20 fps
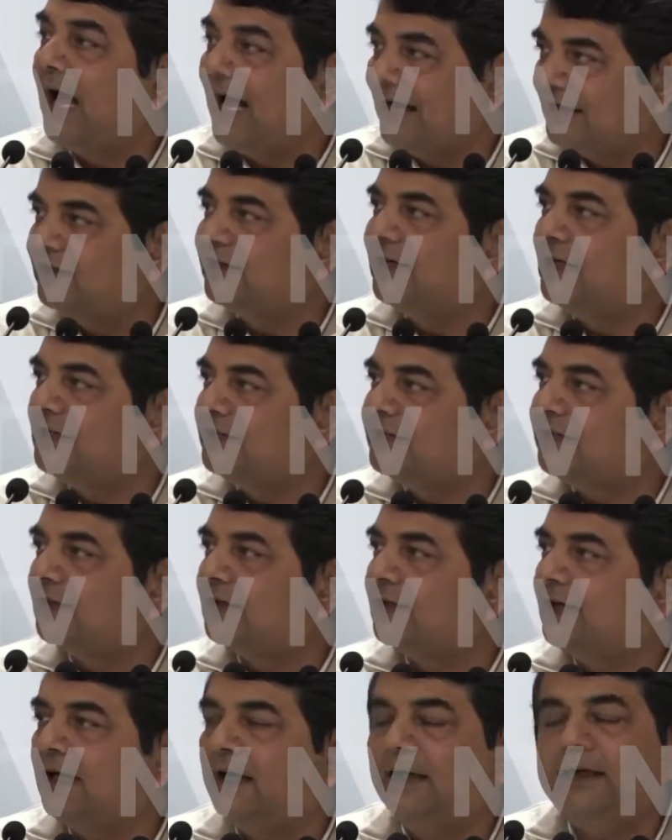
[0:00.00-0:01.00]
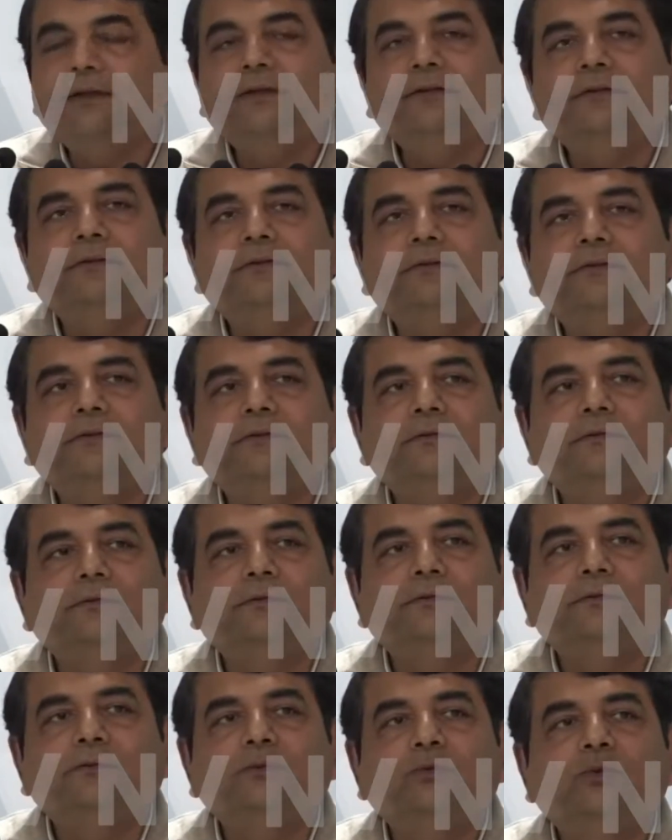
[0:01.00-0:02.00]
एग्रीकल्चर का
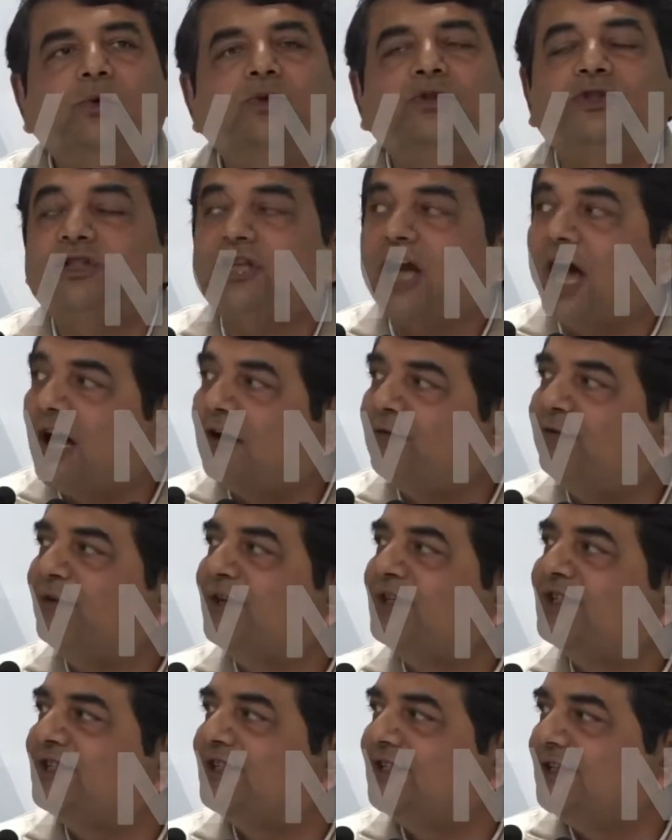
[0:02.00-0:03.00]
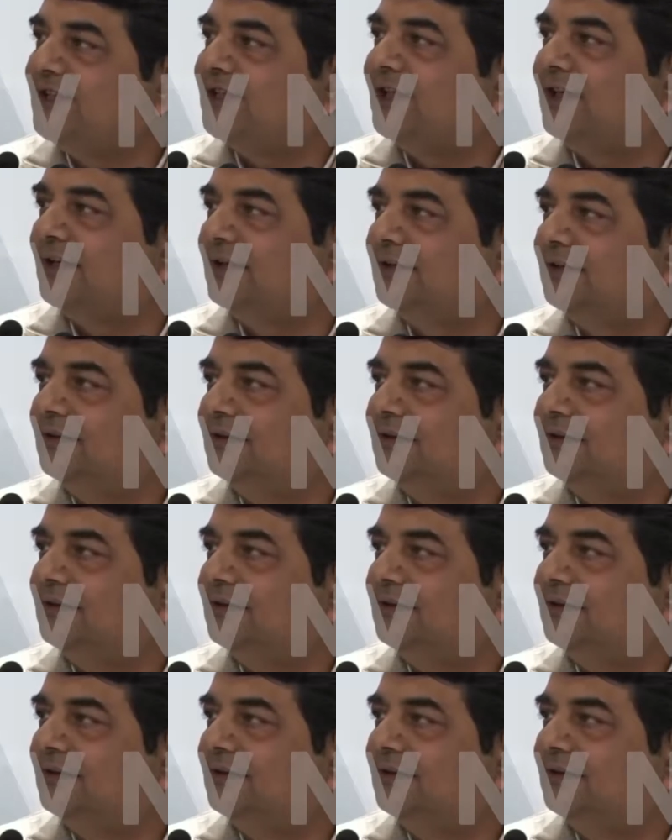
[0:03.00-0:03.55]
वो चार फीसदी था